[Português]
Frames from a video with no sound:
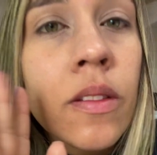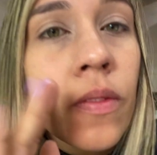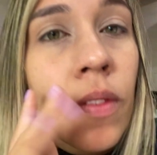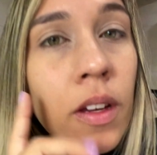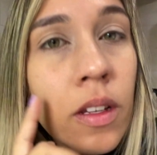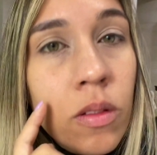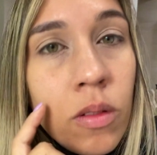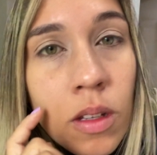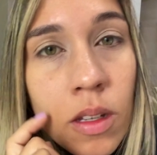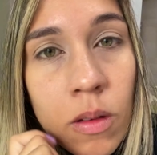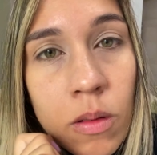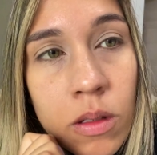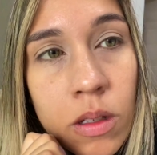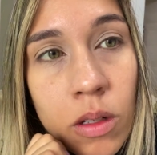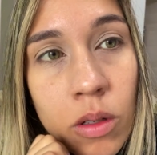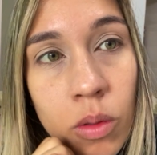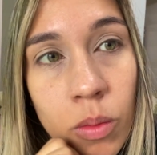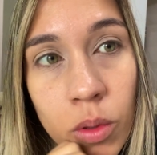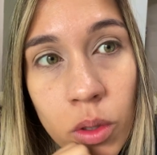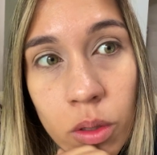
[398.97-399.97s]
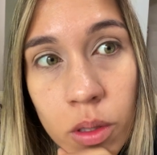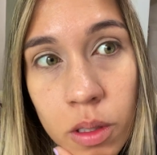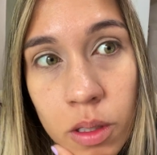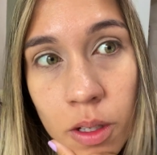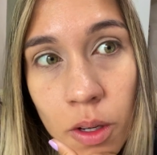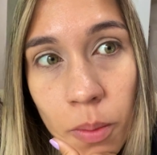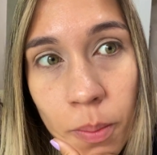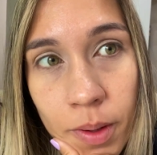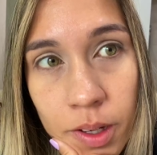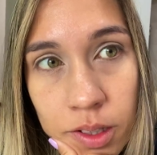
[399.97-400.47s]
e faz o que? Os 5 minutos
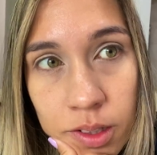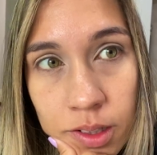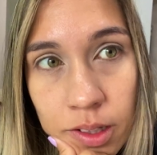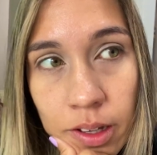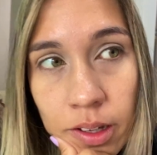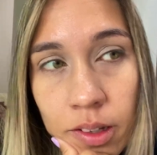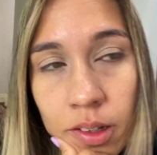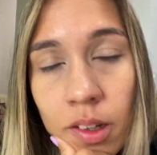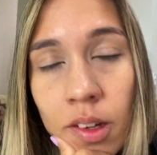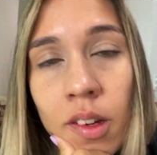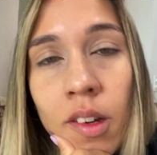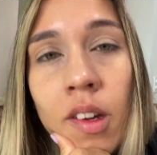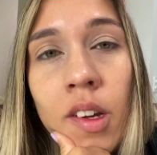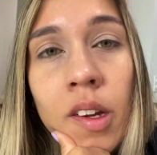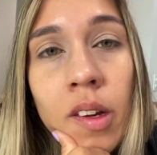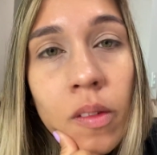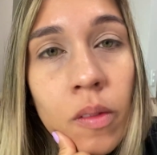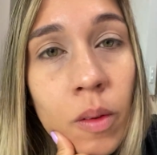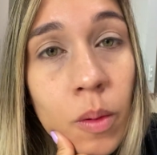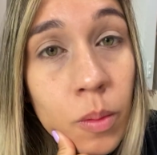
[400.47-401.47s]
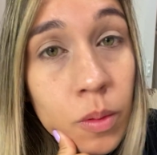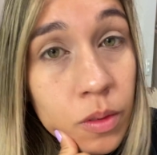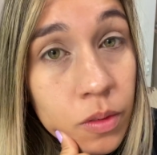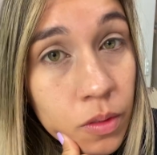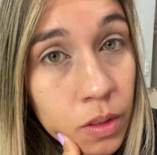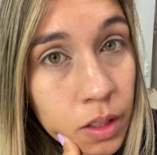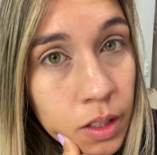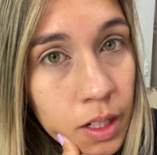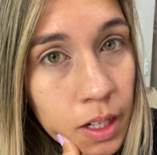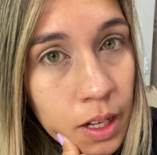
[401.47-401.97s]
que eu passei. Vamos
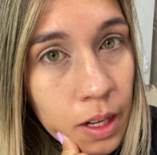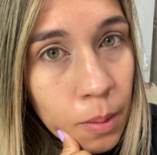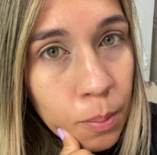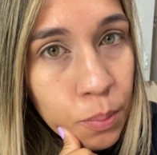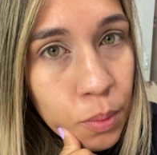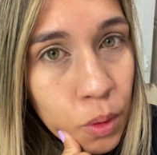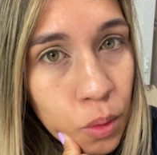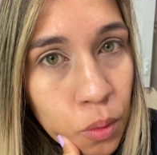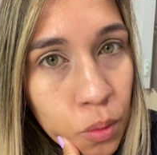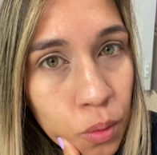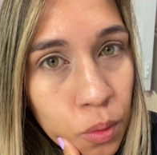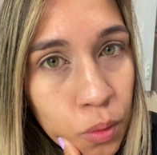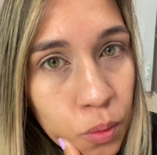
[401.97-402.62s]
ver daqui a pouco.